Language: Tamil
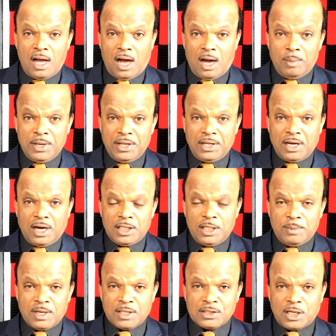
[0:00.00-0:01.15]
அமெரிக்க
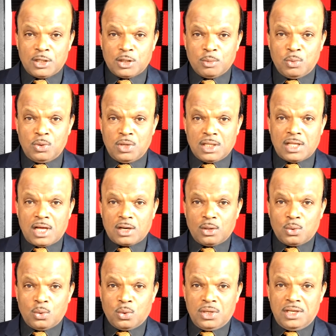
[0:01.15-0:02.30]
அதிபர் சற்று முன்னதாக
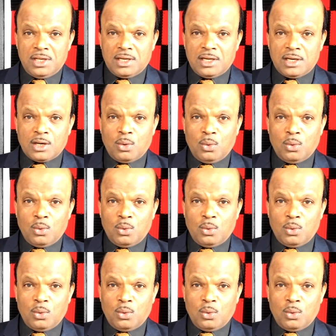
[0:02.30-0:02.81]
கூறியிருக்கின்ற